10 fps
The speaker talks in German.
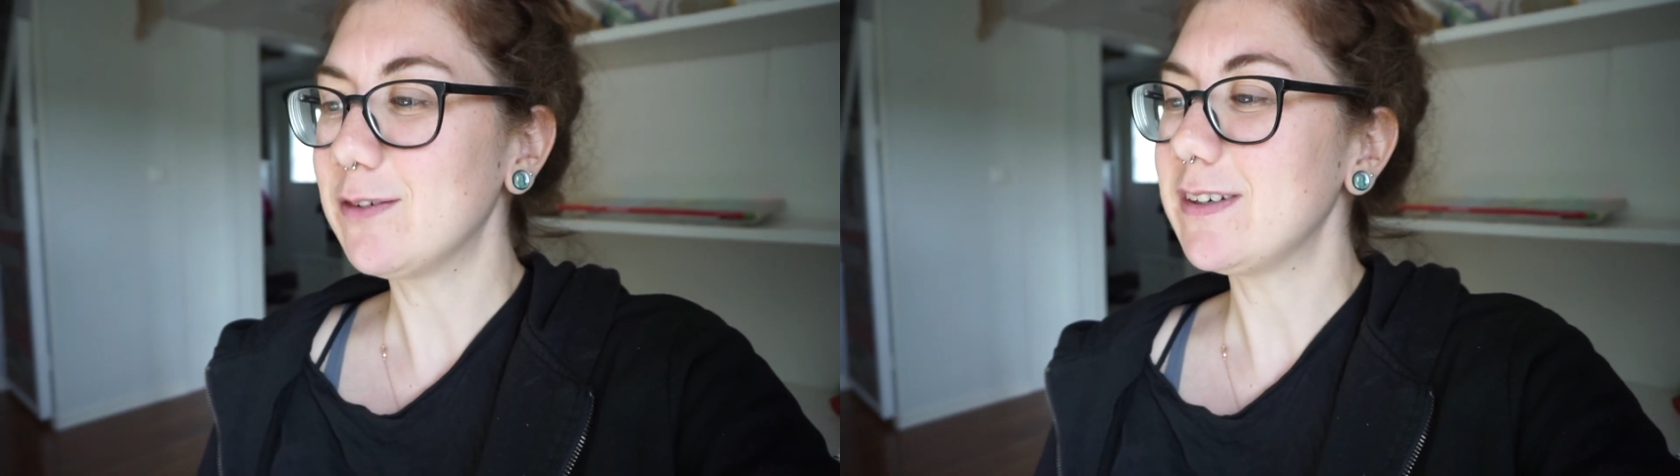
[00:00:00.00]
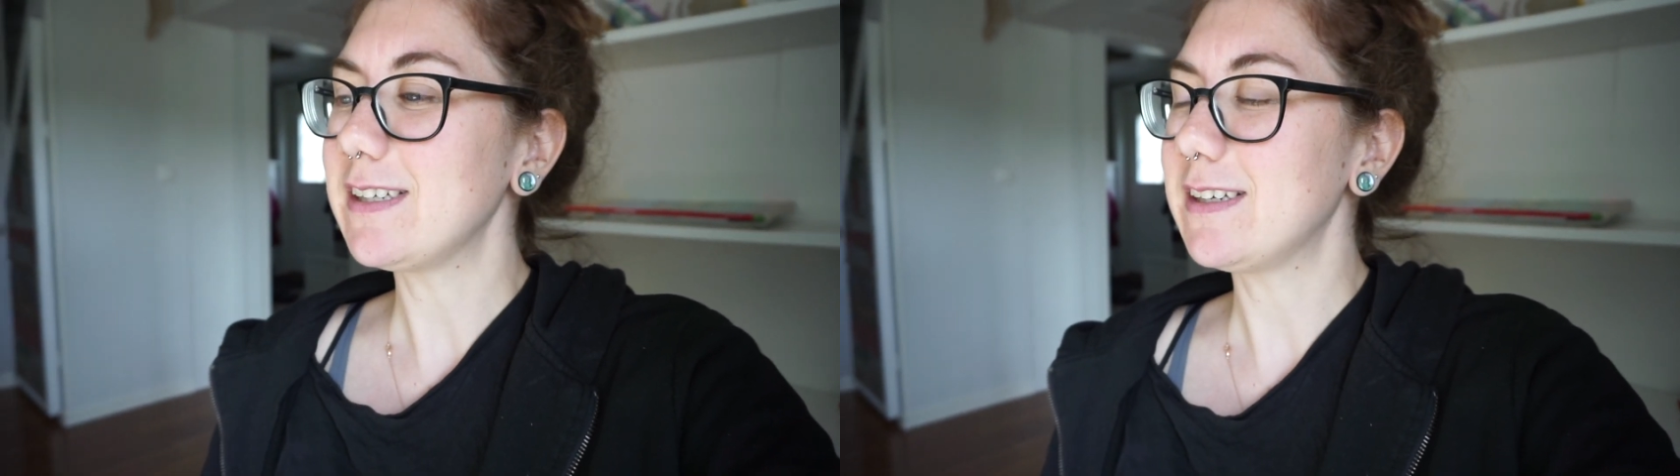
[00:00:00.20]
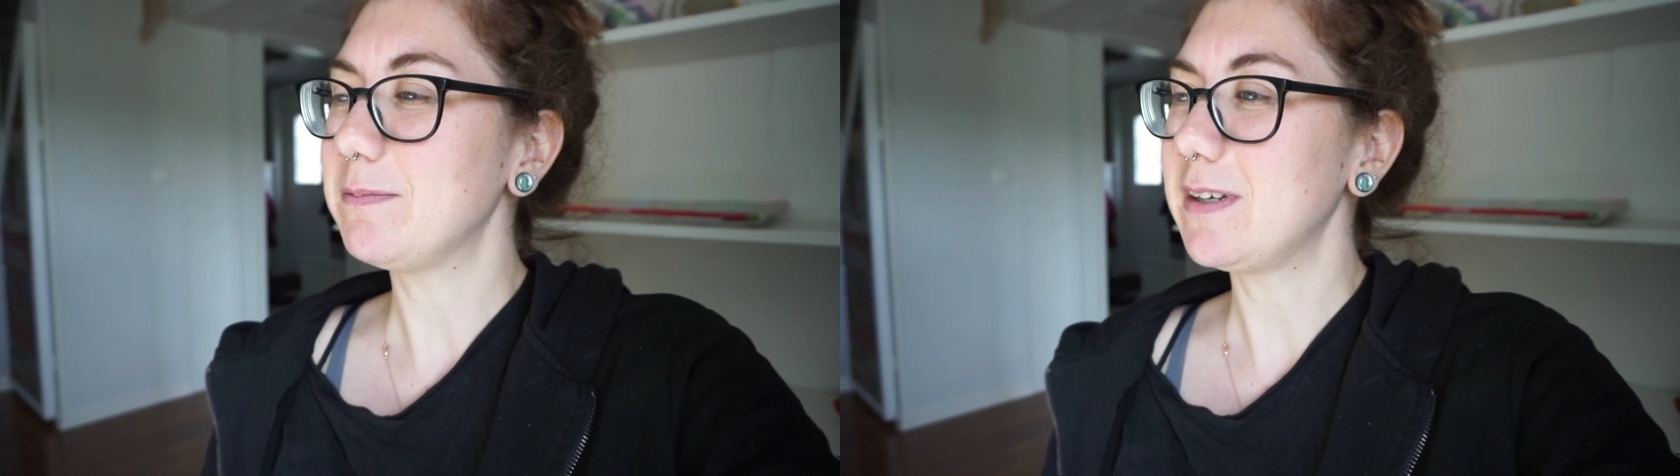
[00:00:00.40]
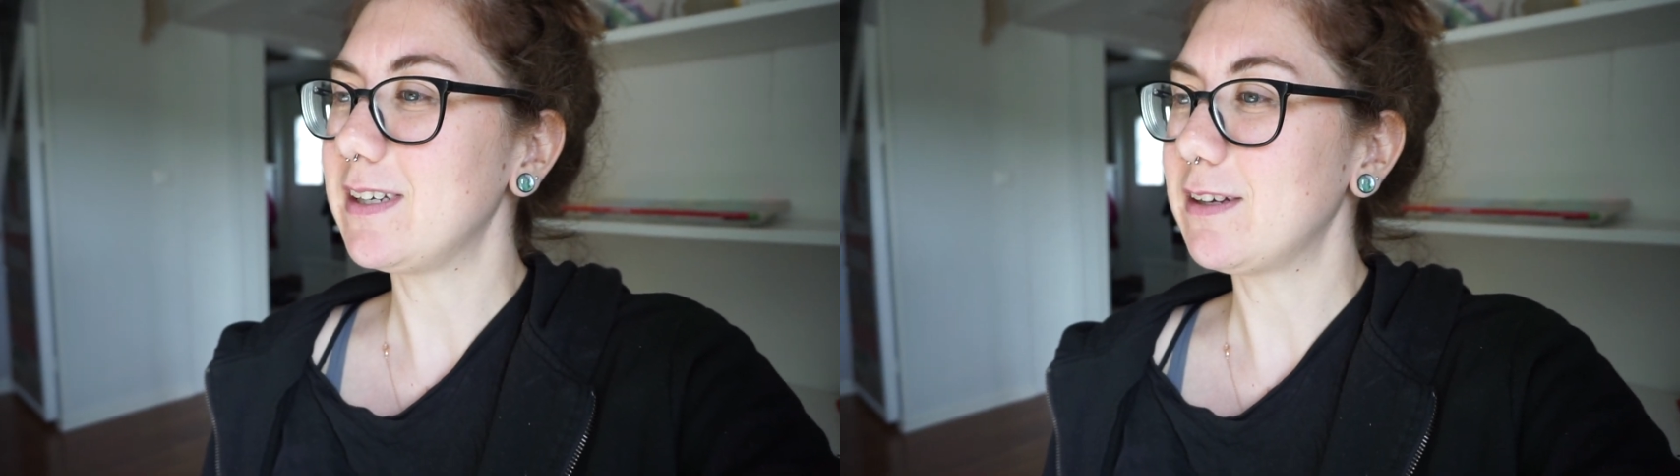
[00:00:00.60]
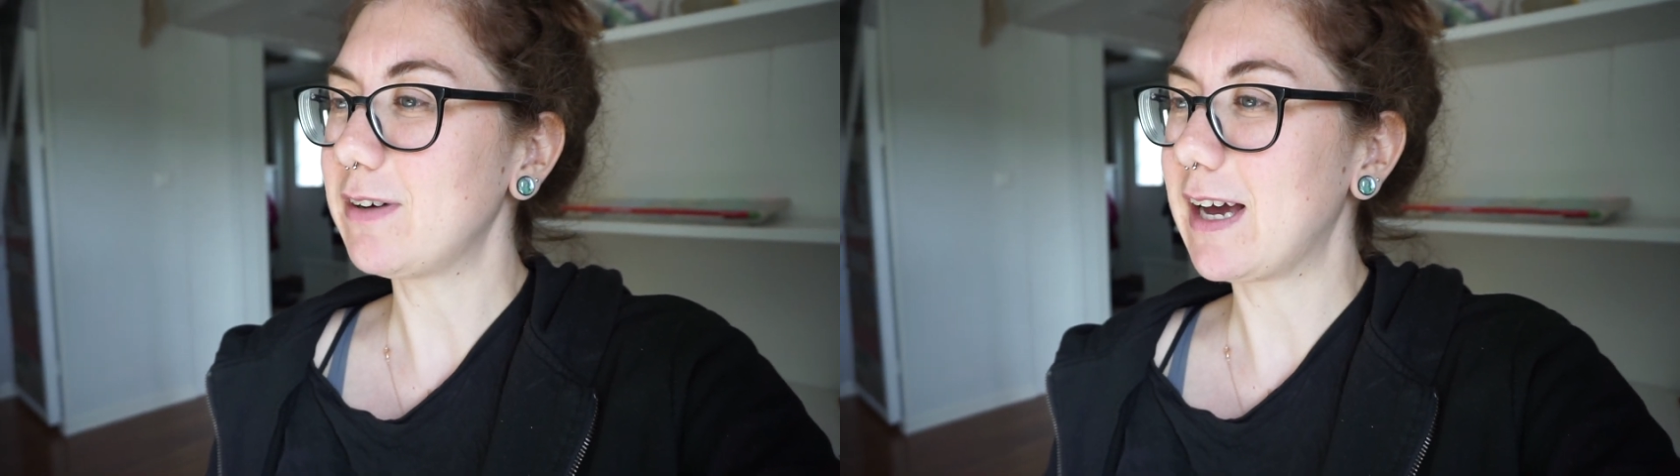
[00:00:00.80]
Und ähm, ich
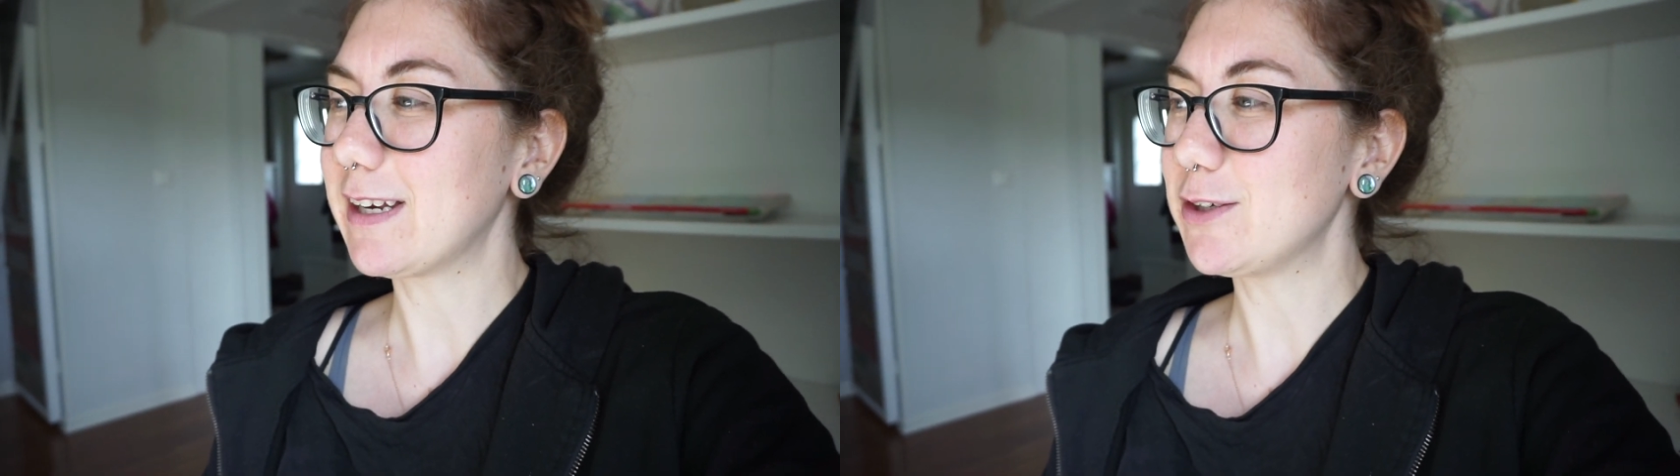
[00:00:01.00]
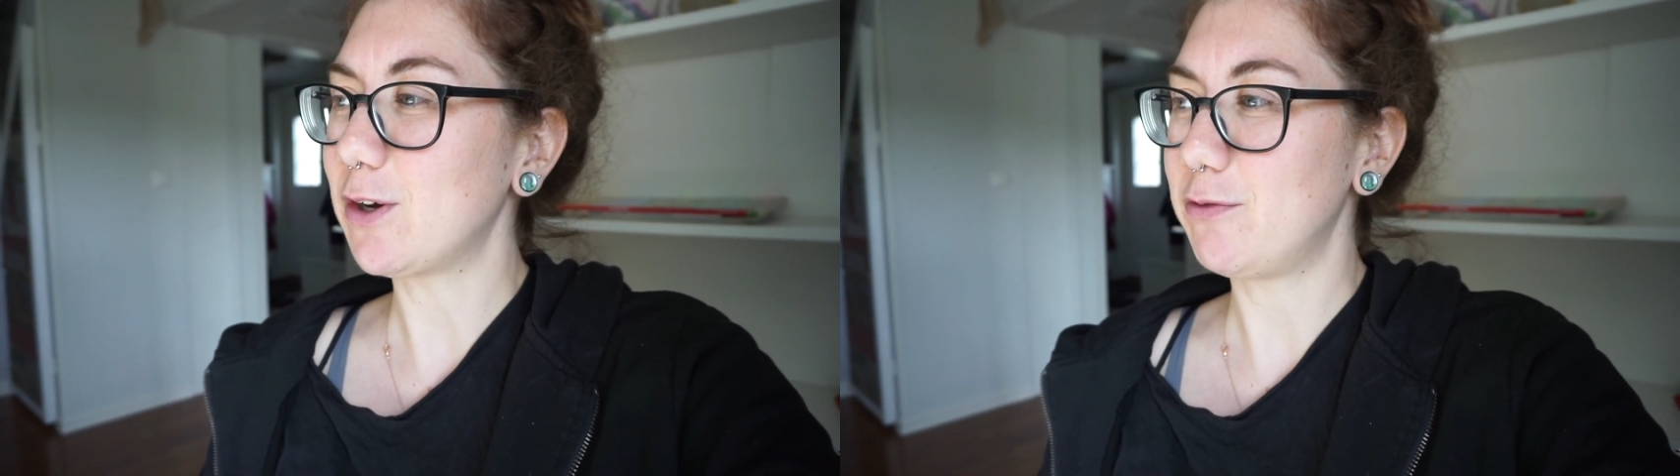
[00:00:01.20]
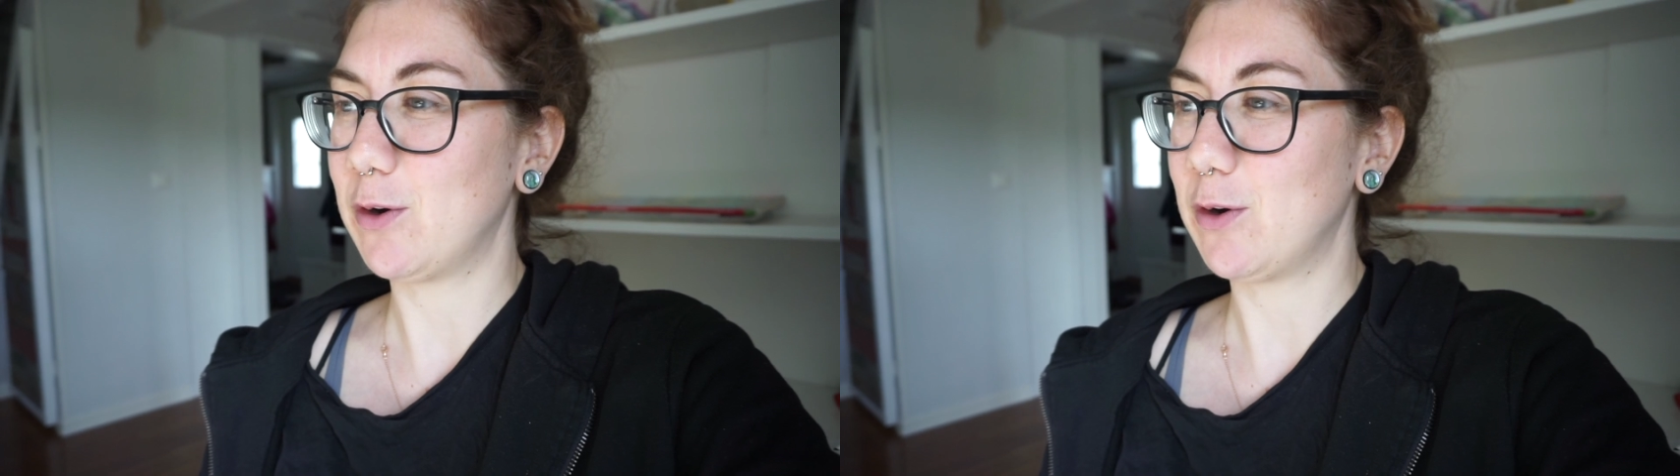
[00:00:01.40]
hinterfrage natürlich auch,